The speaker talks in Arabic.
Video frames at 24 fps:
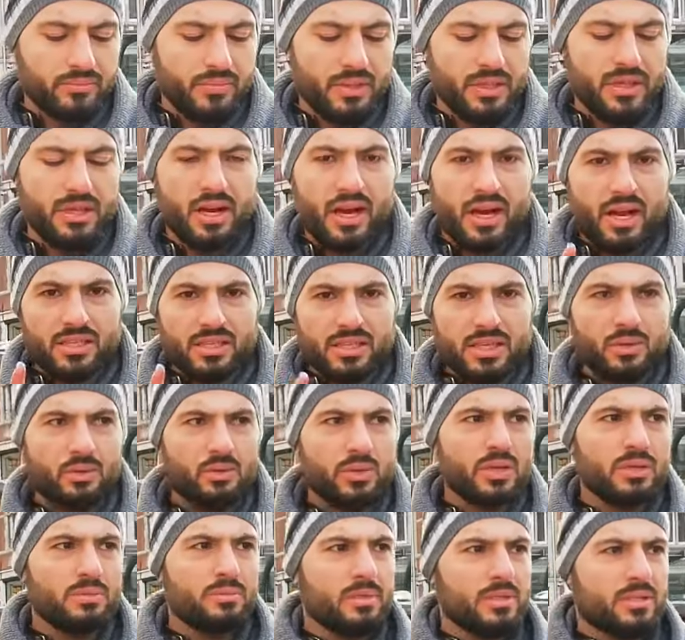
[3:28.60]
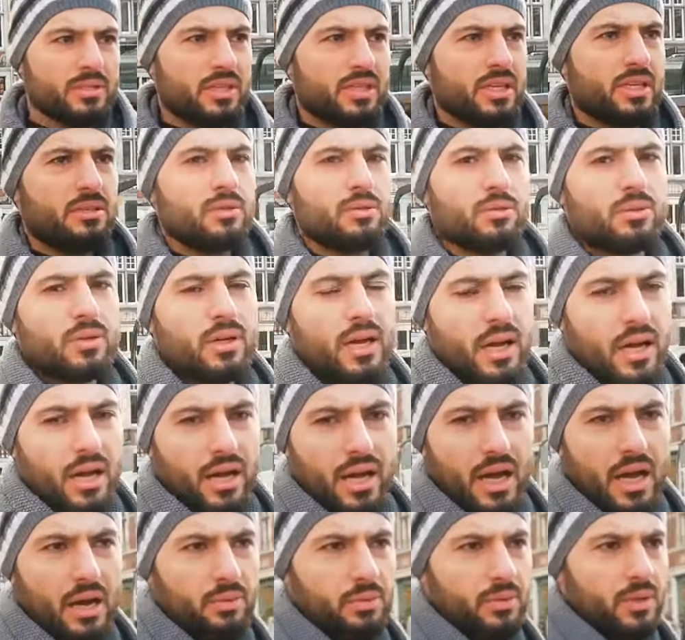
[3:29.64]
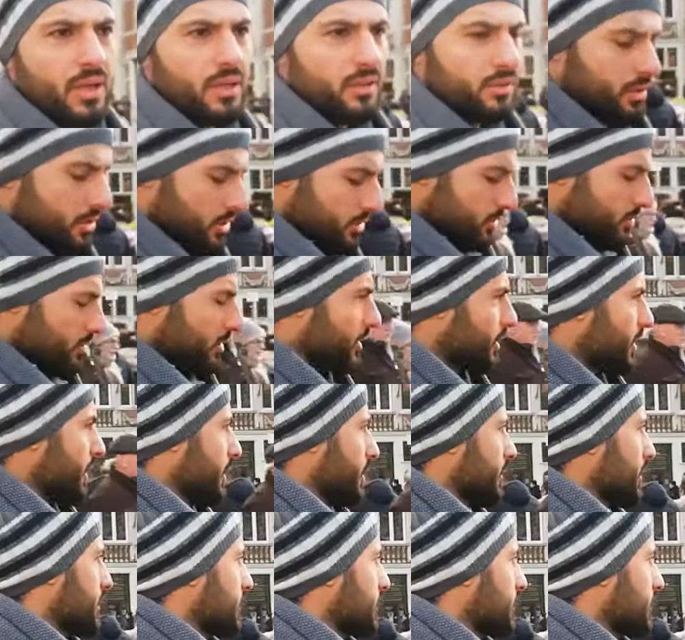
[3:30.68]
راح اسويه 200 وراح احاول التقط صوره ثانيه